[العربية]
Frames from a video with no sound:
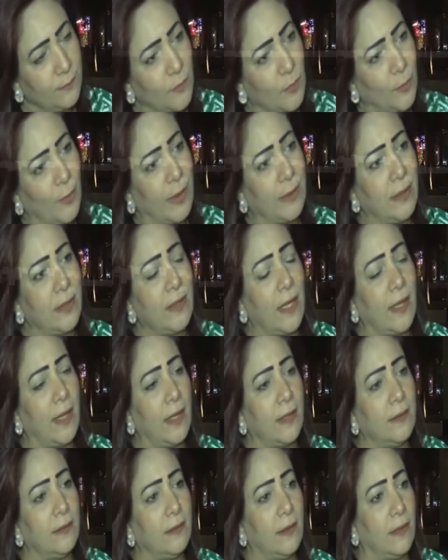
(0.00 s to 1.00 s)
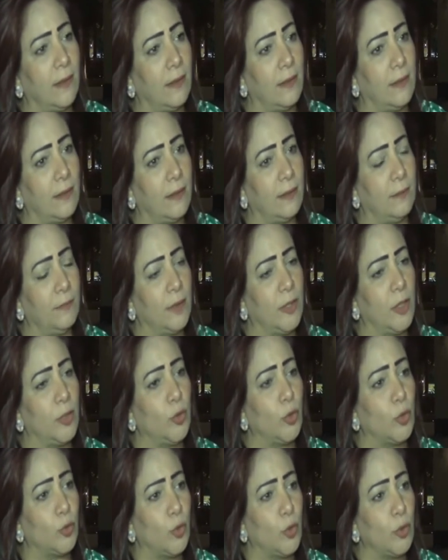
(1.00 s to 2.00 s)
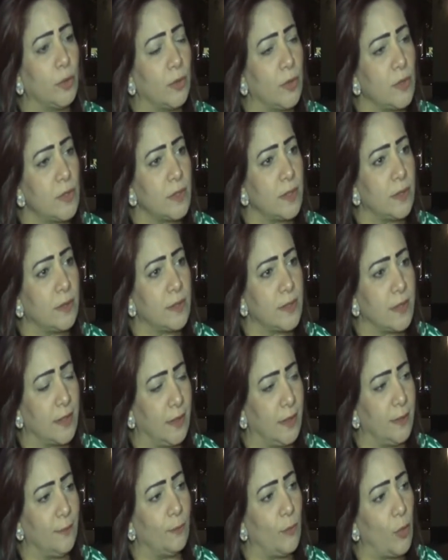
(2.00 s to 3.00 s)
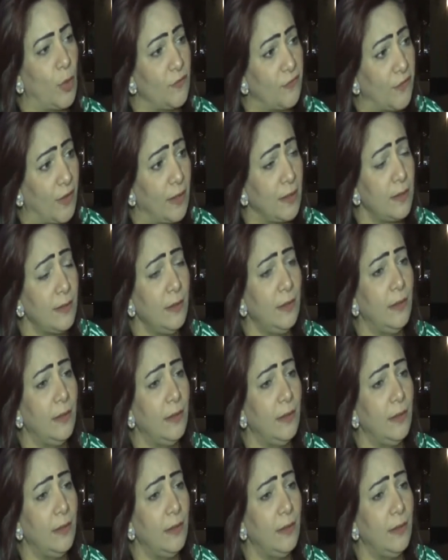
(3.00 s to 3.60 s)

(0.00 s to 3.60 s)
وبعدين اخدنا من الدكتور ناصر سليم موافقه